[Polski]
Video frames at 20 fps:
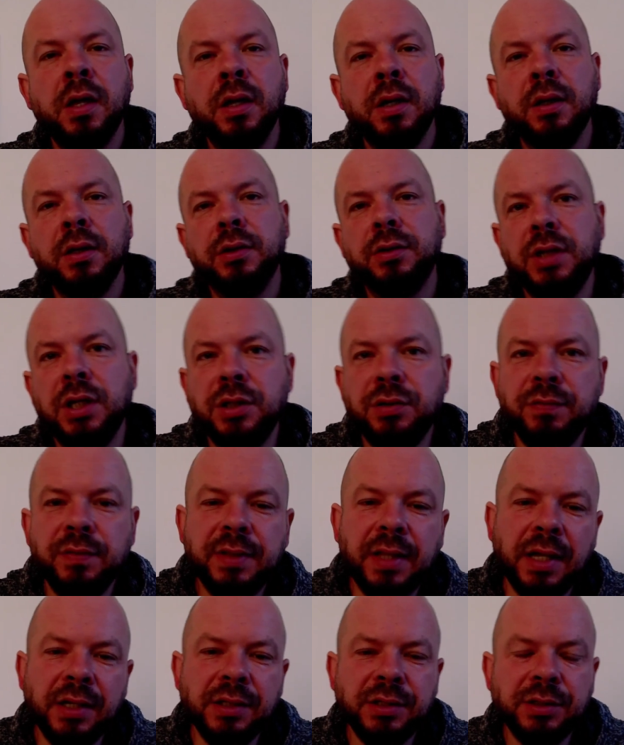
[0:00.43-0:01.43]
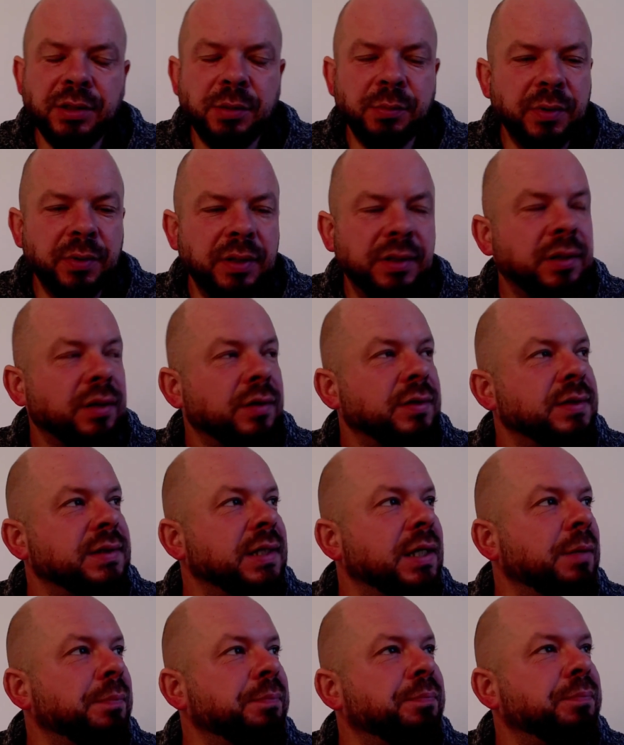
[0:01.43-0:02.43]
Cześć, witajcie moi drodzy.
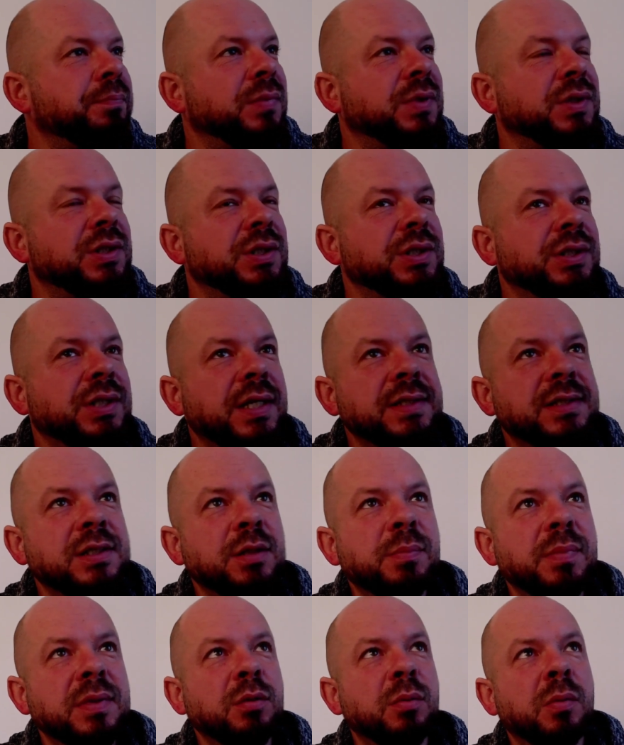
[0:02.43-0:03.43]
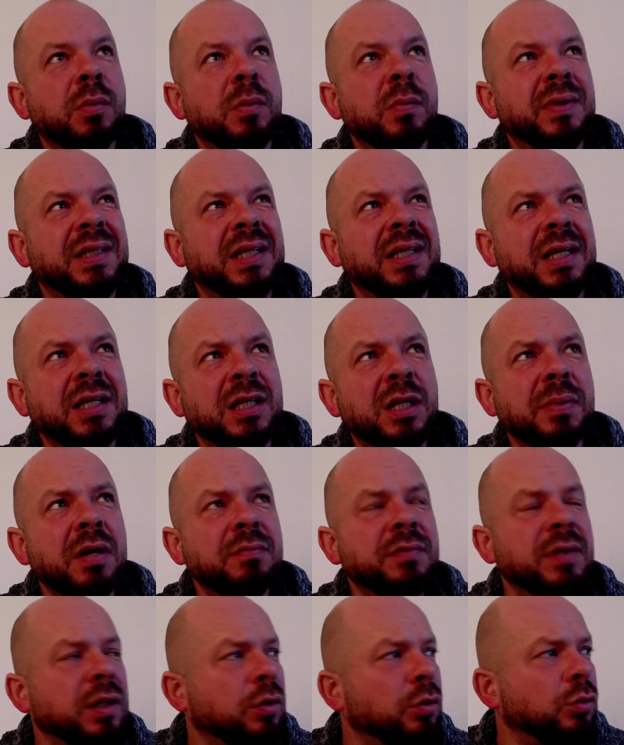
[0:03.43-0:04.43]
Dzisiaj sobie zrobimy taki naprawdę
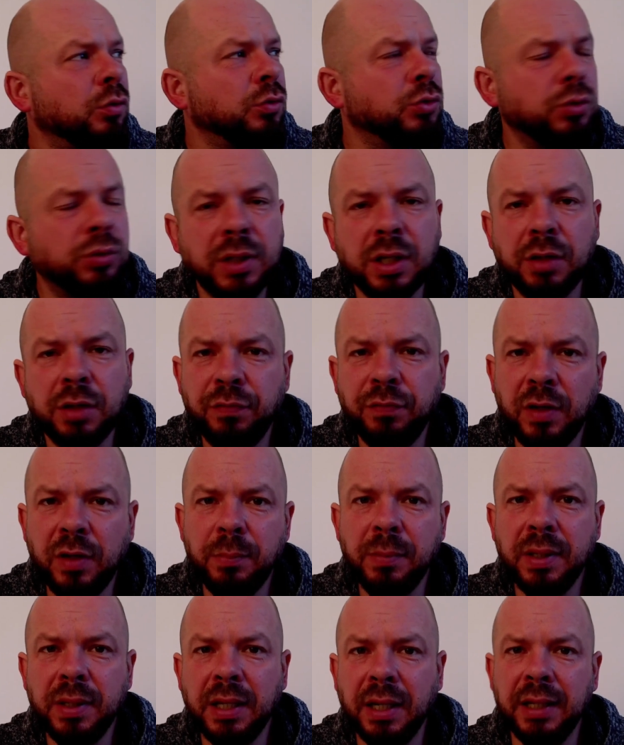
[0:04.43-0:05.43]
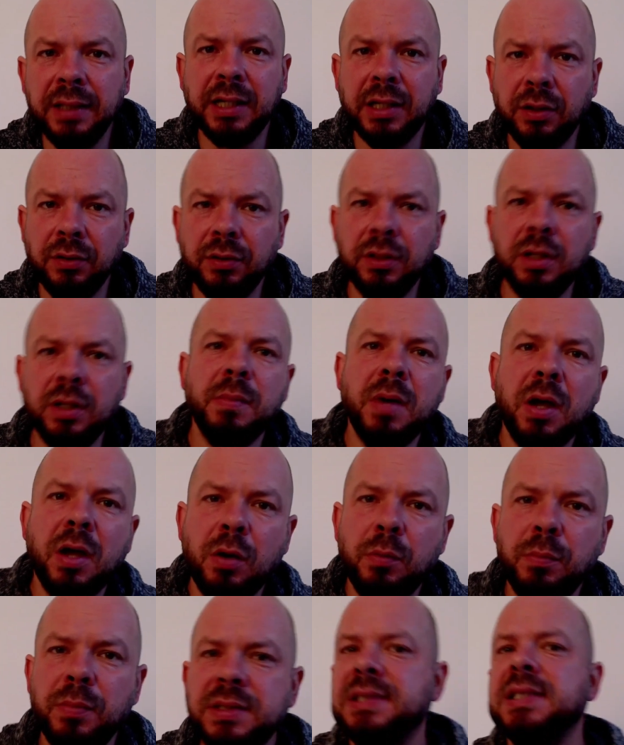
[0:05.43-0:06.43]
króciutki filmik, ale takie one mają być
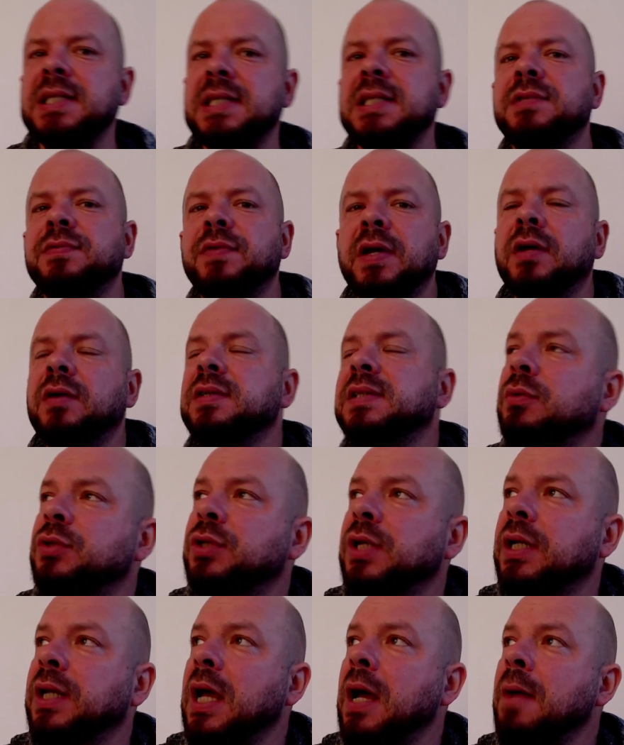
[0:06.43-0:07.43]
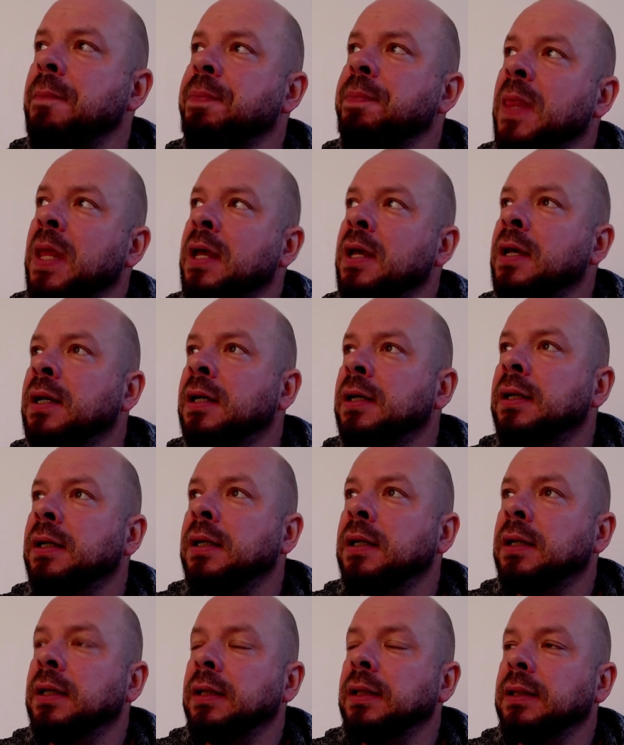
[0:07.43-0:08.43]
ze swojego założenia
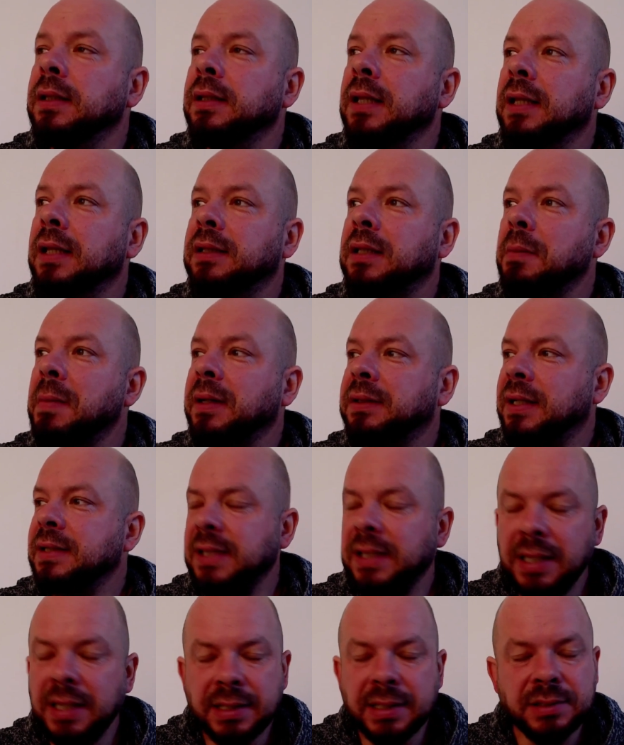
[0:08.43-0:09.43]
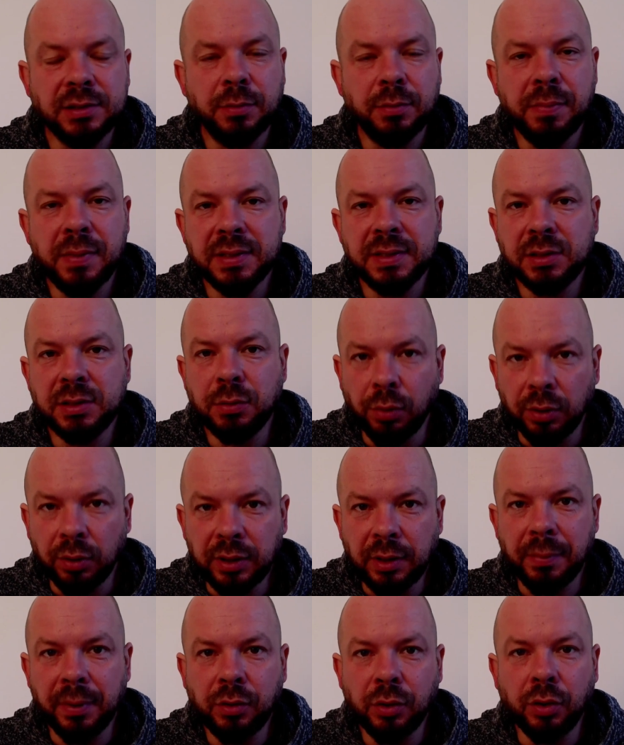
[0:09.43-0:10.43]
na temat radzenia sobie z głodem
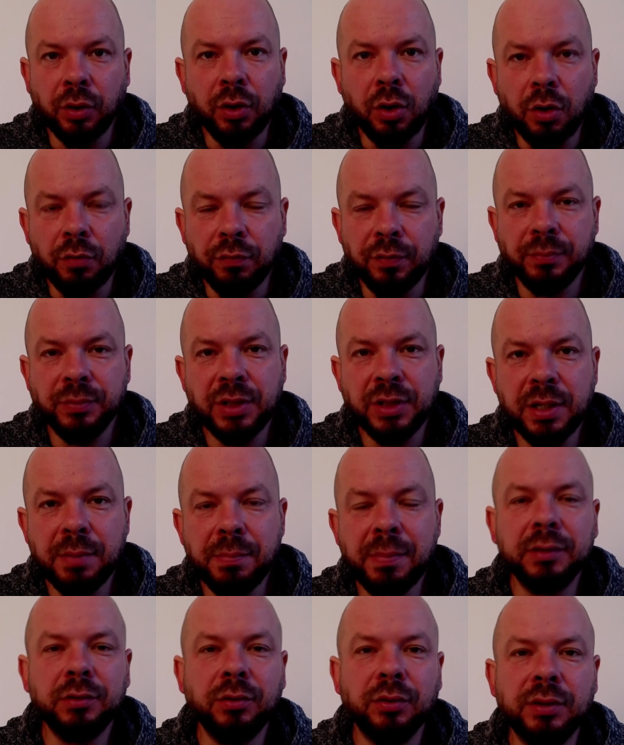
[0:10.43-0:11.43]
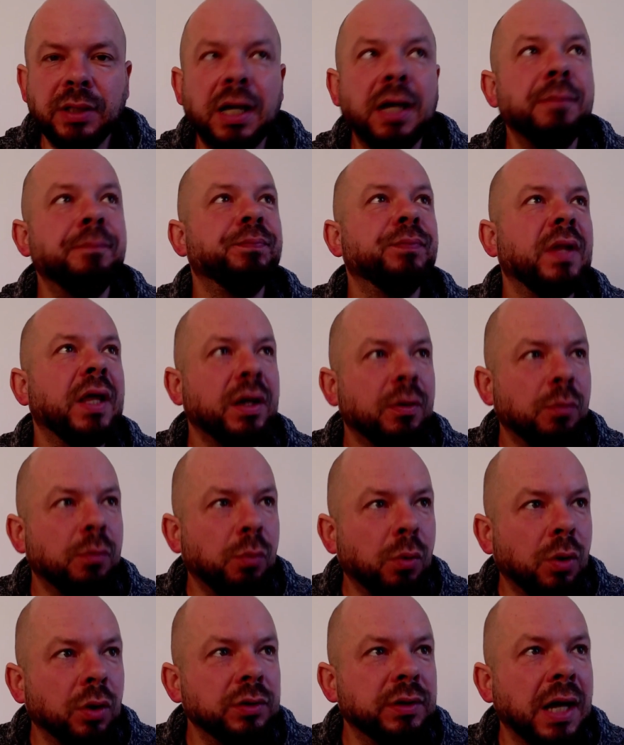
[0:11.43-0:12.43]
alkoholowym, czyli metoda na głoda.